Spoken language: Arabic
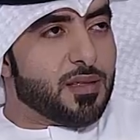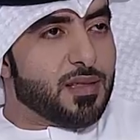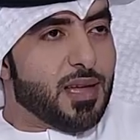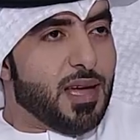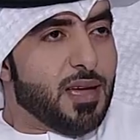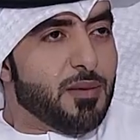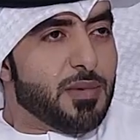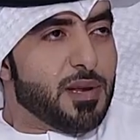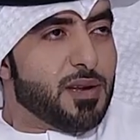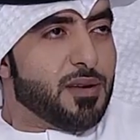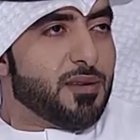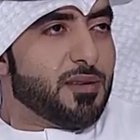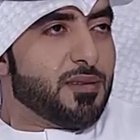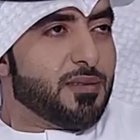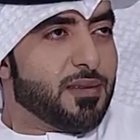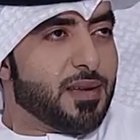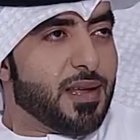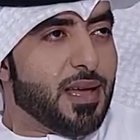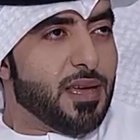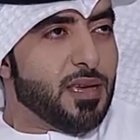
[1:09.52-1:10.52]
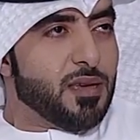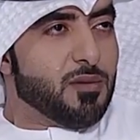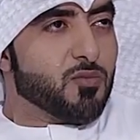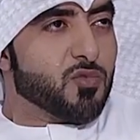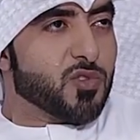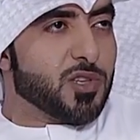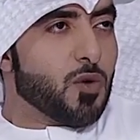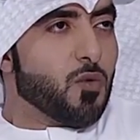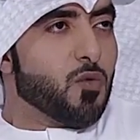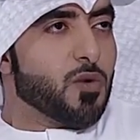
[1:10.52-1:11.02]
دائما اي
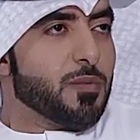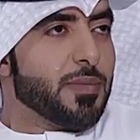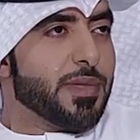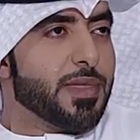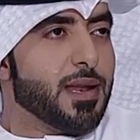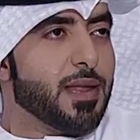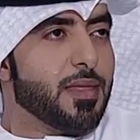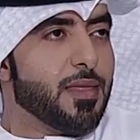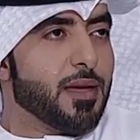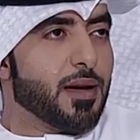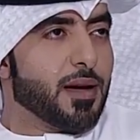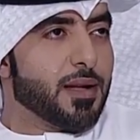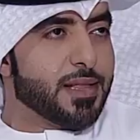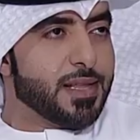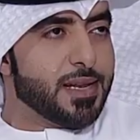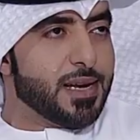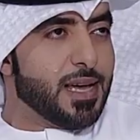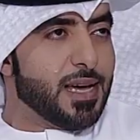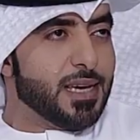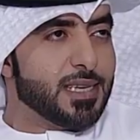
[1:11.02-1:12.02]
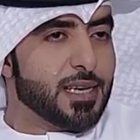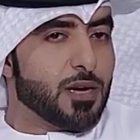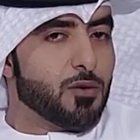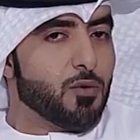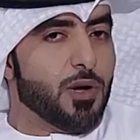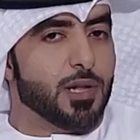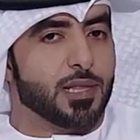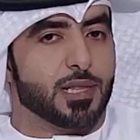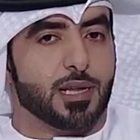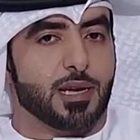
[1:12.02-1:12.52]
مصور مثلا اذا قتلنا اي شيء
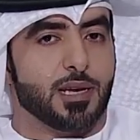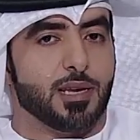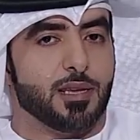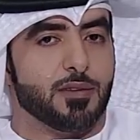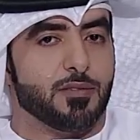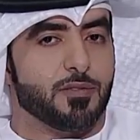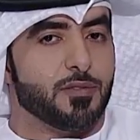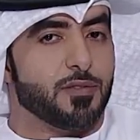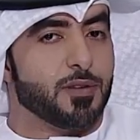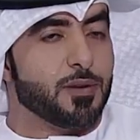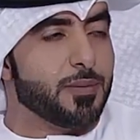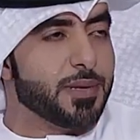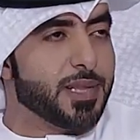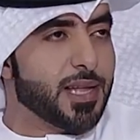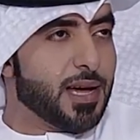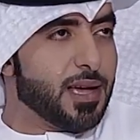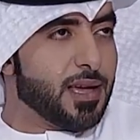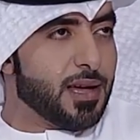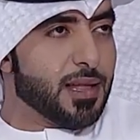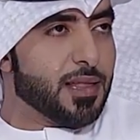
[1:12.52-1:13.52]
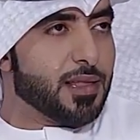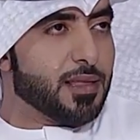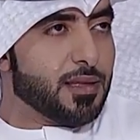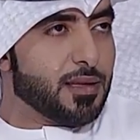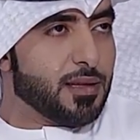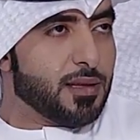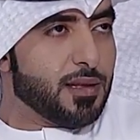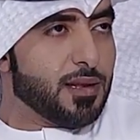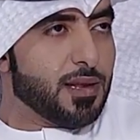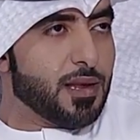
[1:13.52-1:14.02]
وحتى اللي في البدايات
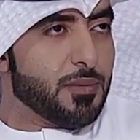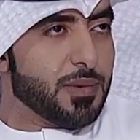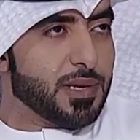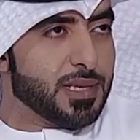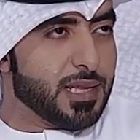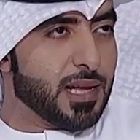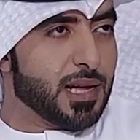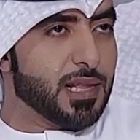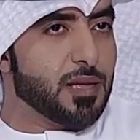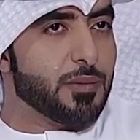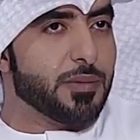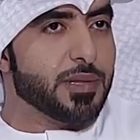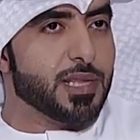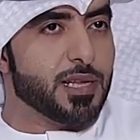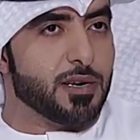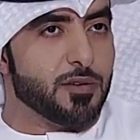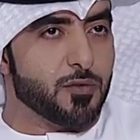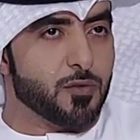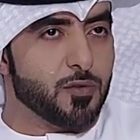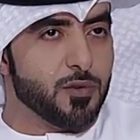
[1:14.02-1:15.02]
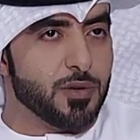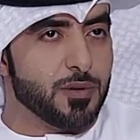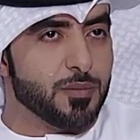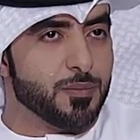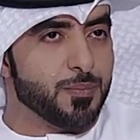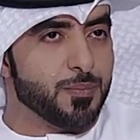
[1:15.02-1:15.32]
لما يستخدم التلفون